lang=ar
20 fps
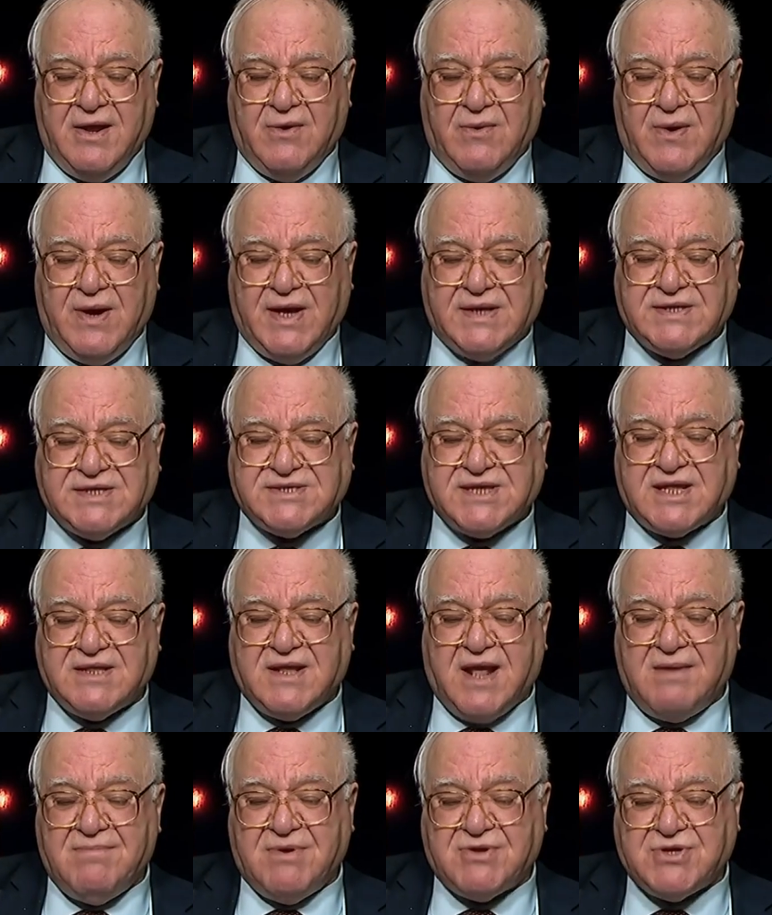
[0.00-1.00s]
هو
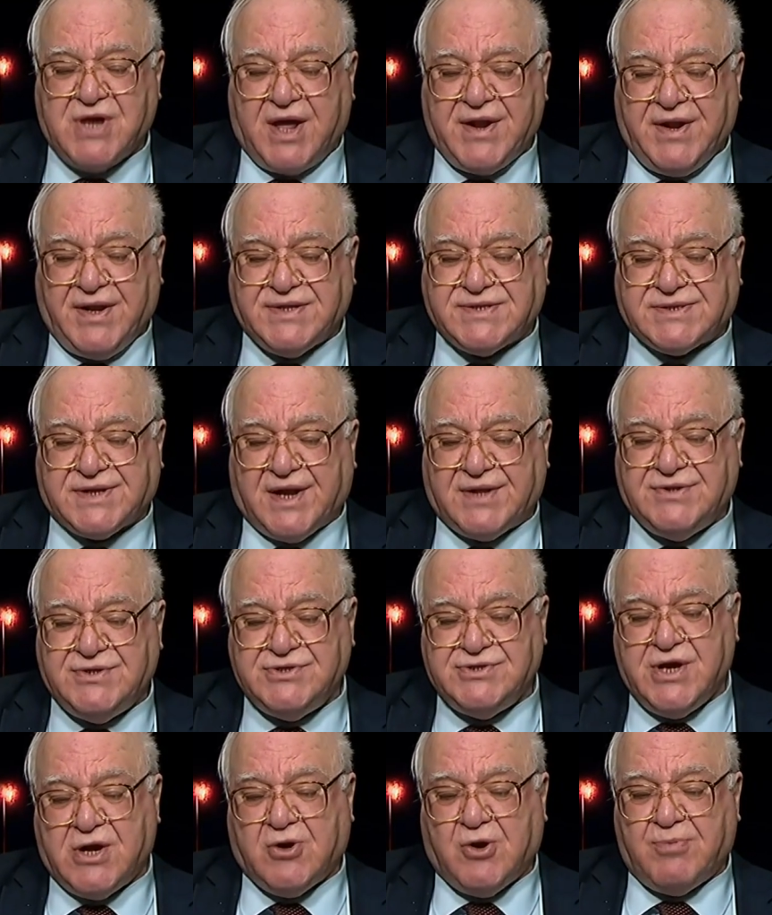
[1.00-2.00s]
يتصدى المشاريع
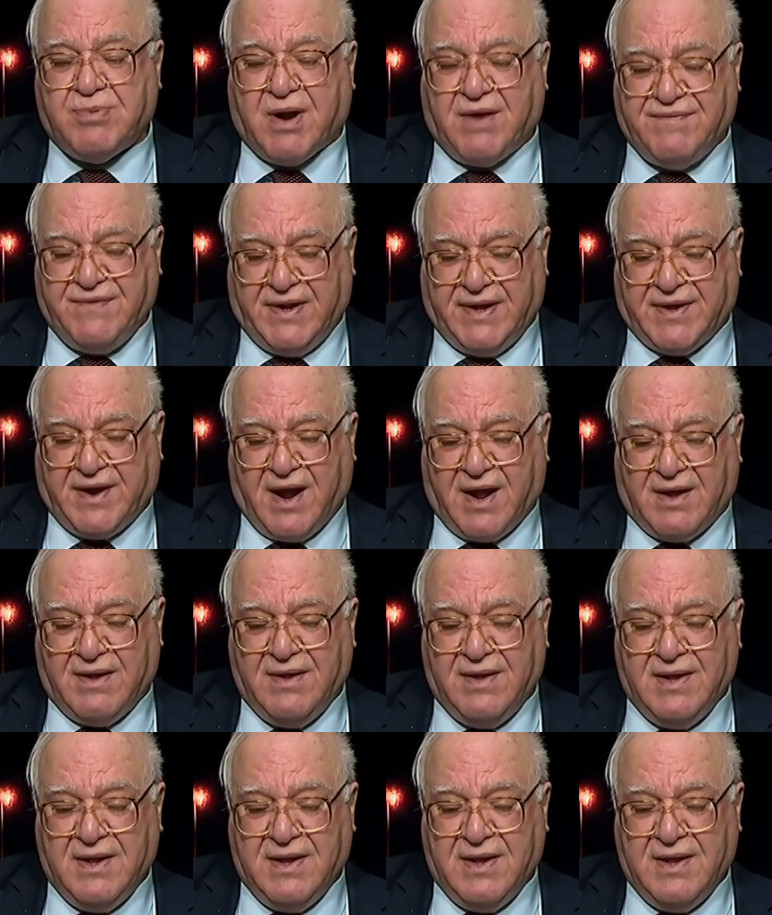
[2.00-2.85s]
الاستراتيجية الكبرى في العراق